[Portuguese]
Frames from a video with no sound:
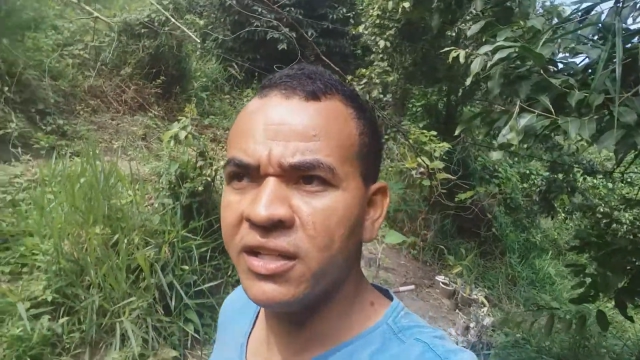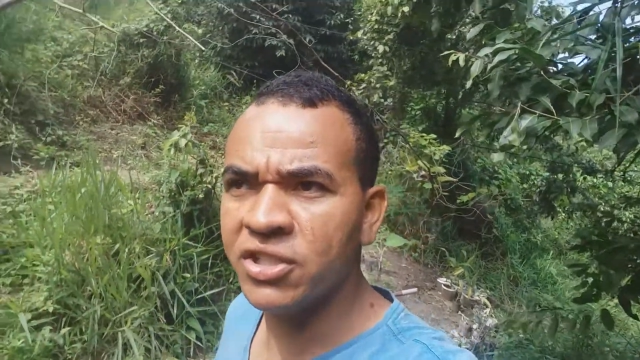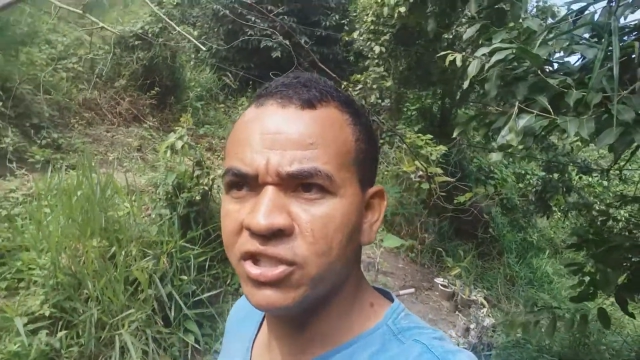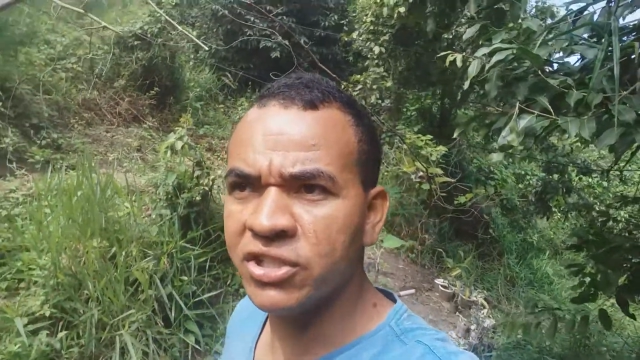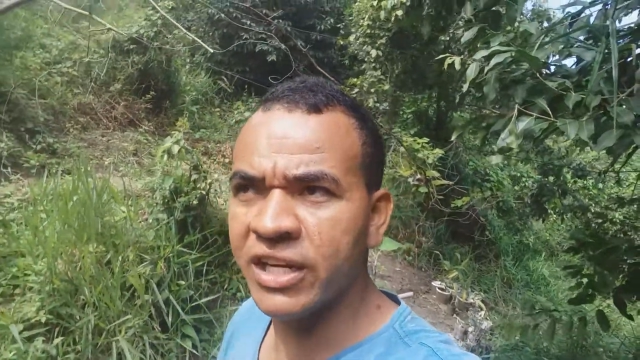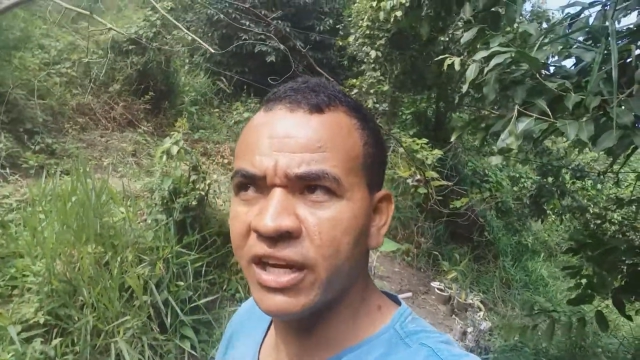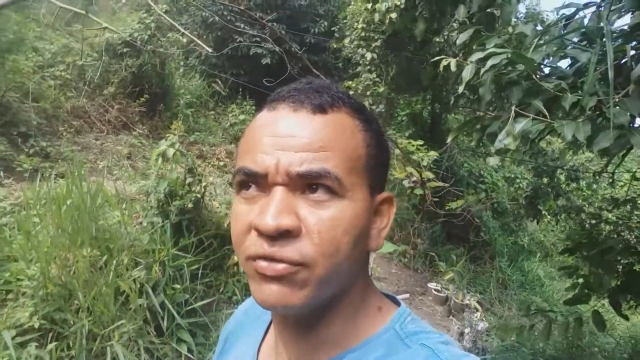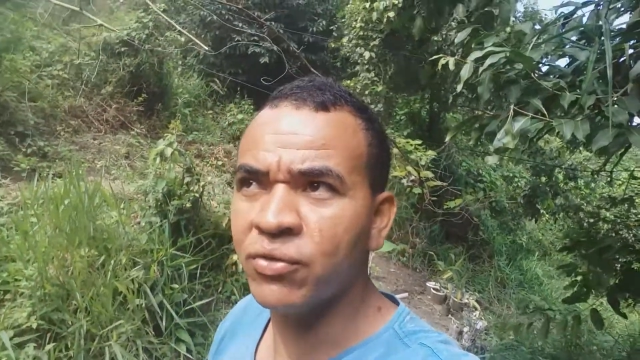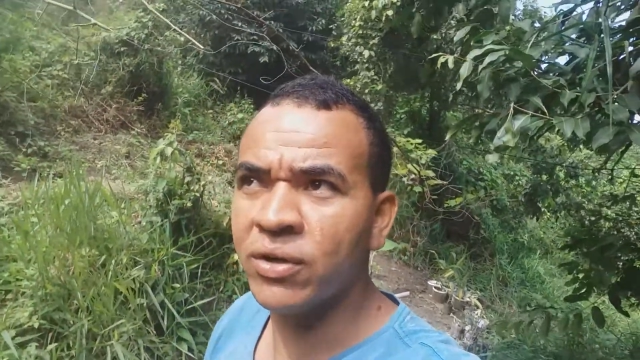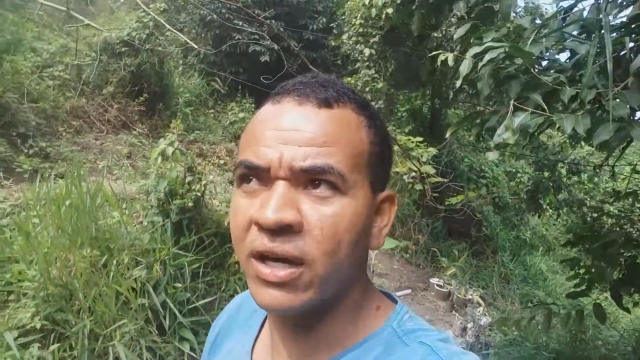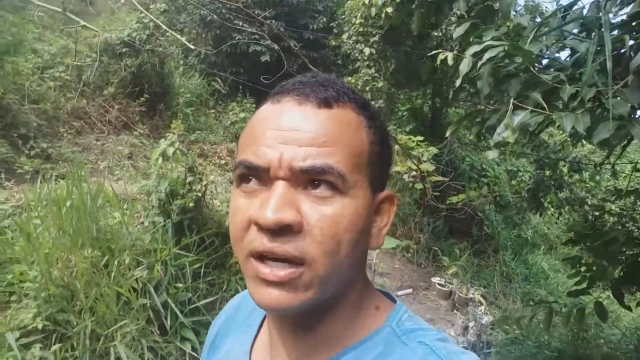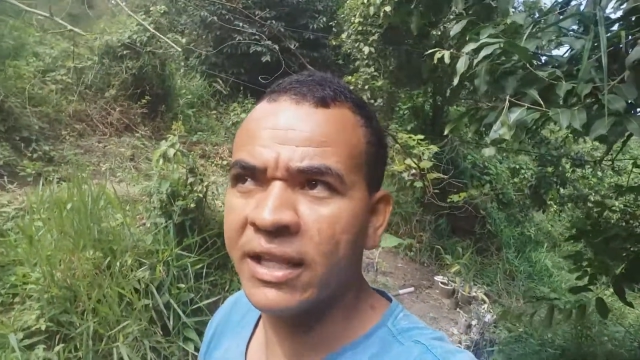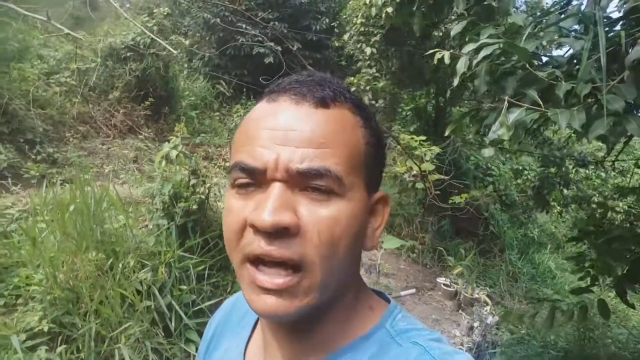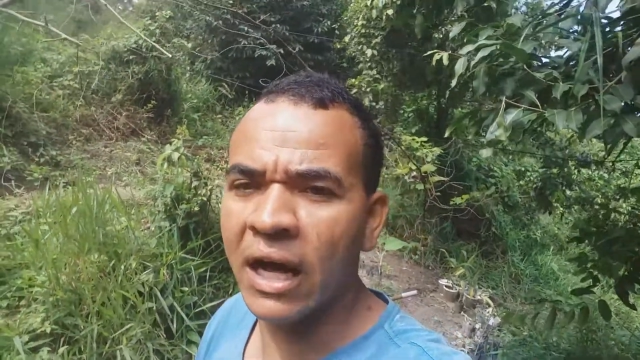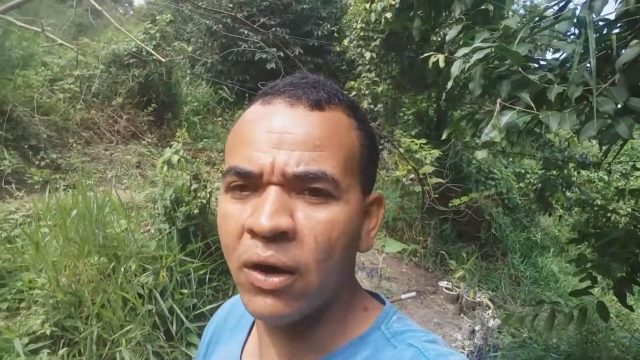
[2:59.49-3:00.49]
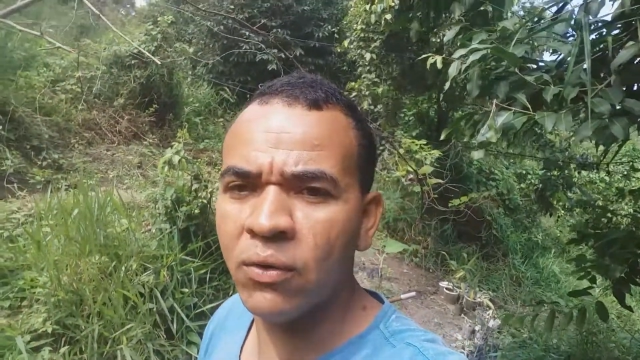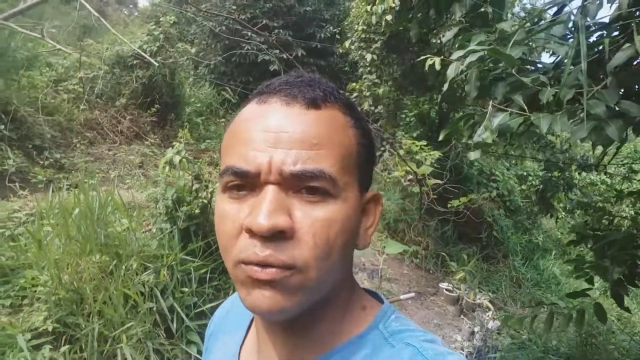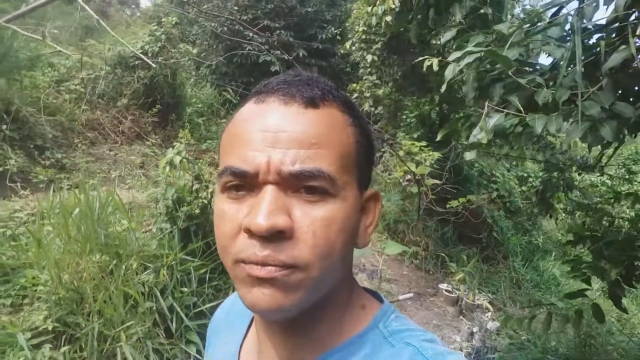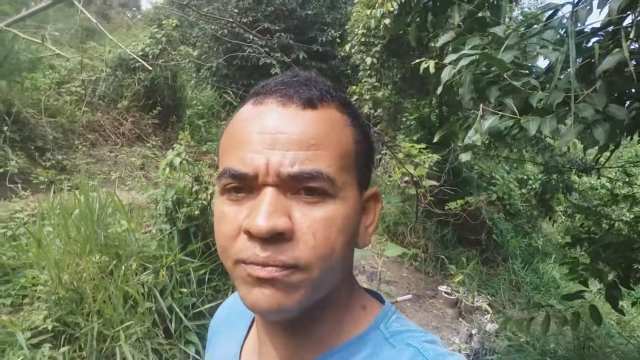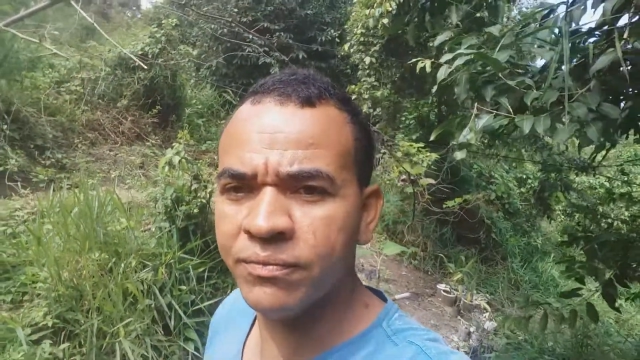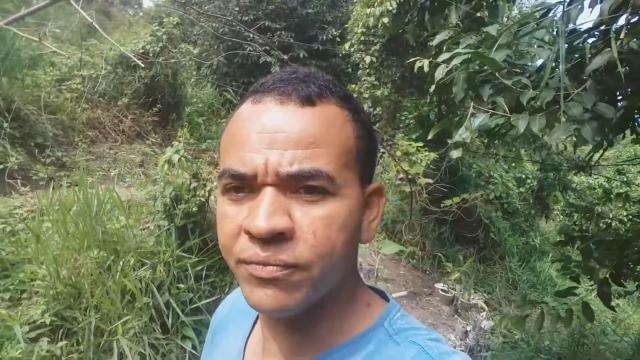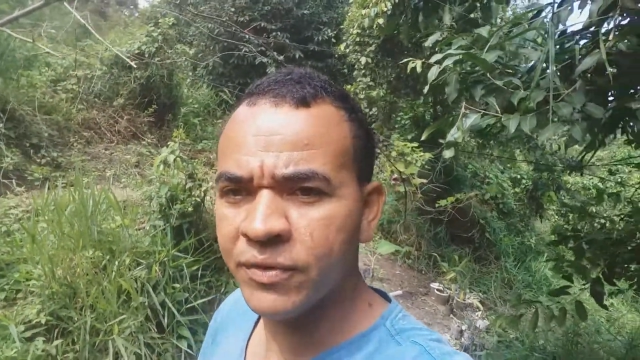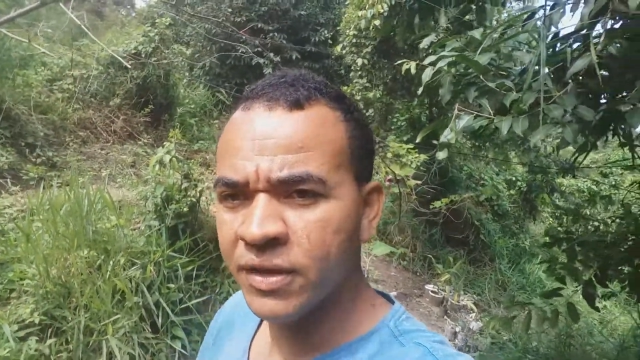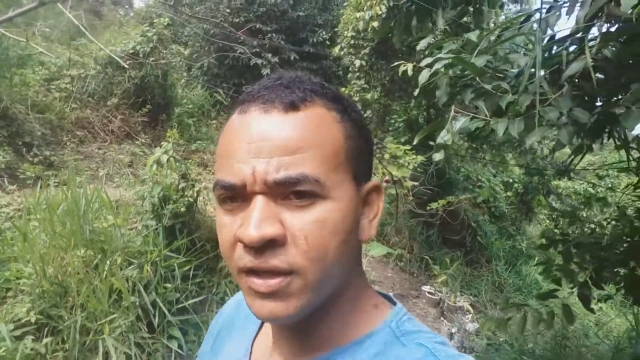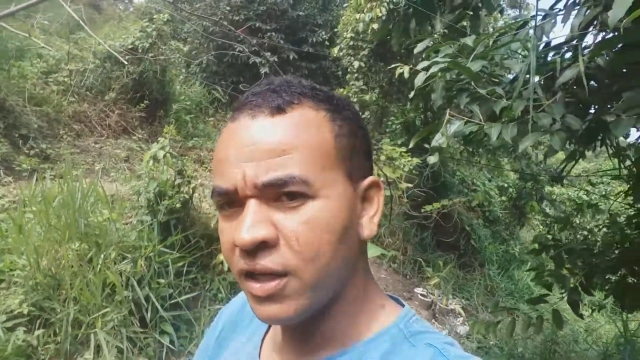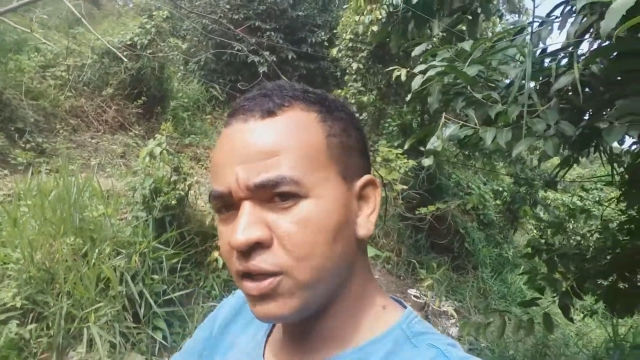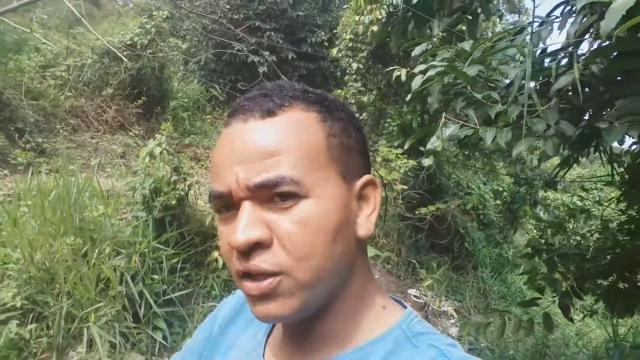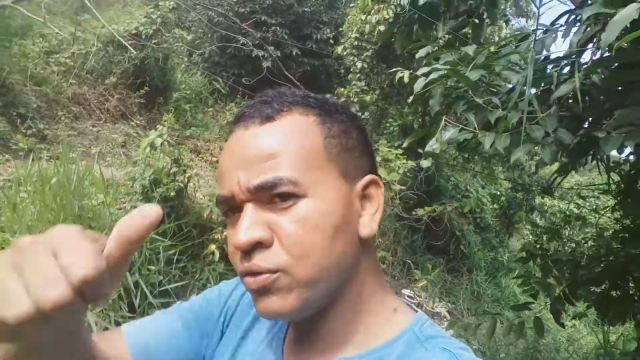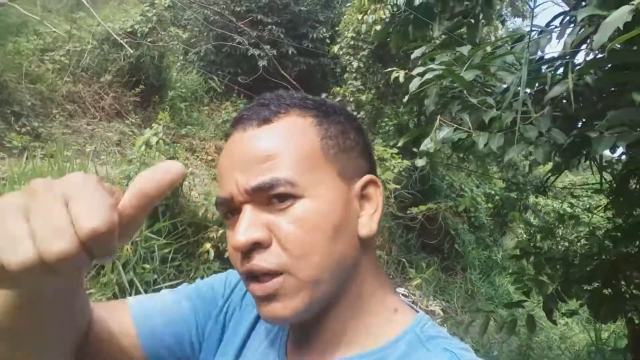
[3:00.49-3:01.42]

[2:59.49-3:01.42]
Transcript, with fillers: te inscreve no canal e nos